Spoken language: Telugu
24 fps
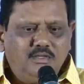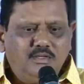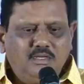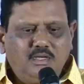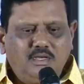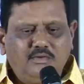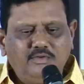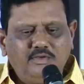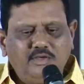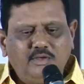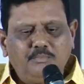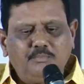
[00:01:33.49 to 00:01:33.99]

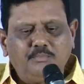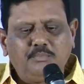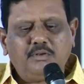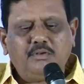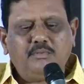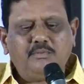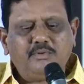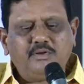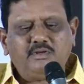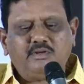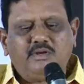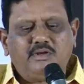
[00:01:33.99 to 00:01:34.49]
అవి
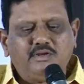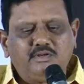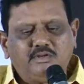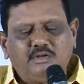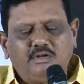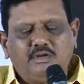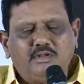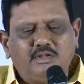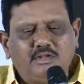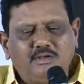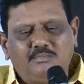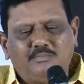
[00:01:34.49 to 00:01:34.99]
ఇంప్లిమెంట్
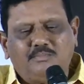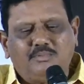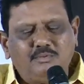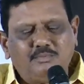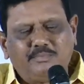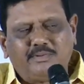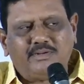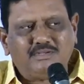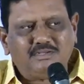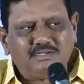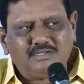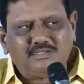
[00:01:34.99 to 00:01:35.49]
అయ్యేటట్టుగా ఎప్పుడు
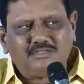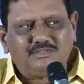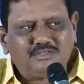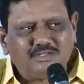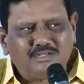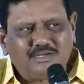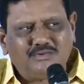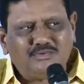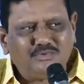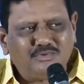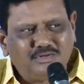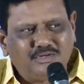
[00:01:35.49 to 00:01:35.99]

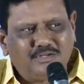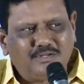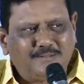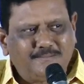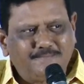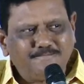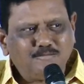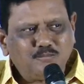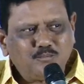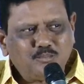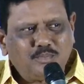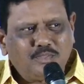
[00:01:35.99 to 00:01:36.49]
పనిచేస్తూ ఉంటాయి
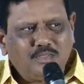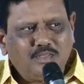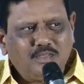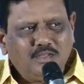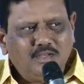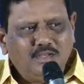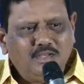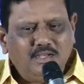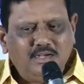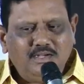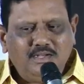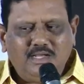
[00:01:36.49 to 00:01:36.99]

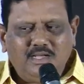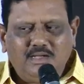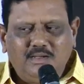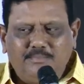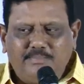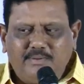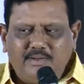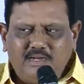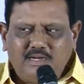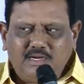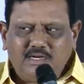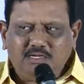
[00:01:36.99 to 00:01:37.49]
కానీ ఆ
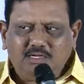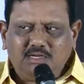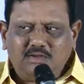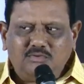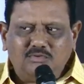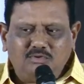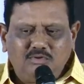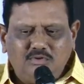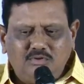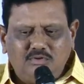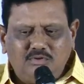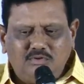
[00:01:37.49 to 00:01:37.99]
పక్క
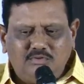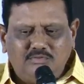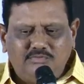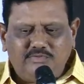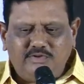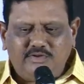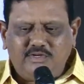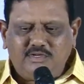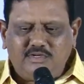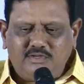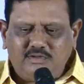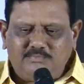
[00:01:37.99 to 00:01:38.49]
టౌన్లో
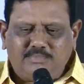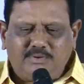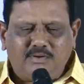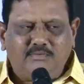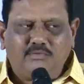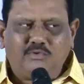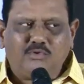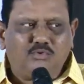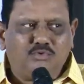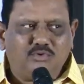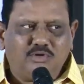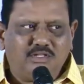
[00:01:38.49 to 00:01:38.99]
వీటి
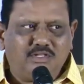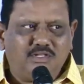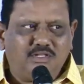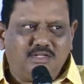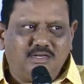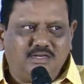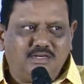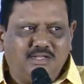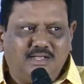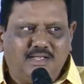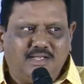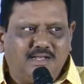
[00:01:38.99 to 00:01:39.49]
పవర్ ఉండదు
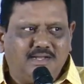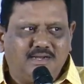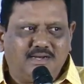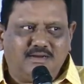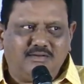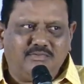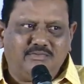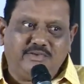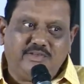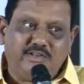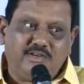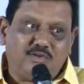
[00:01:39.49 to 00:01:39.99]
కనుక
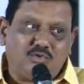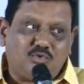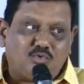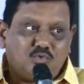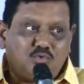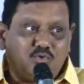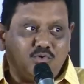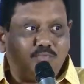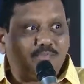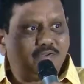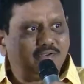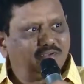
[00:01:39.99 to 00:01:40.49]
అక్కడ వేరే
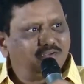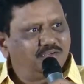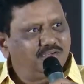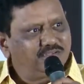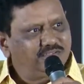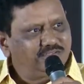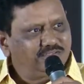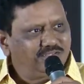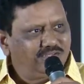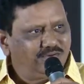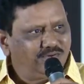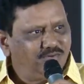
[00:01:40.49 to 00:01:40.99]
రూల్
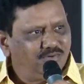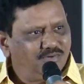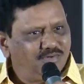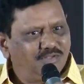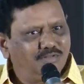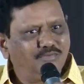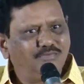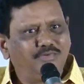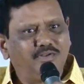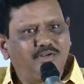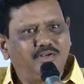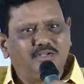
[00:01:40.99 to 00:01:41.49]
పనిచేస్తూ
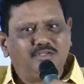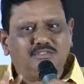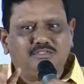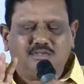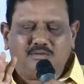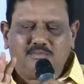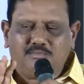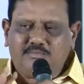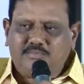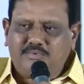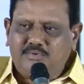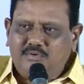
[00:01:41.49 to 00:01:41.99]
ఉంటుంది ఫర్
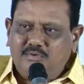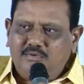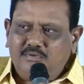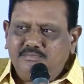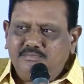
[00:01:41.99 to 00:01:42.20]
ఎగ్జాంపుల్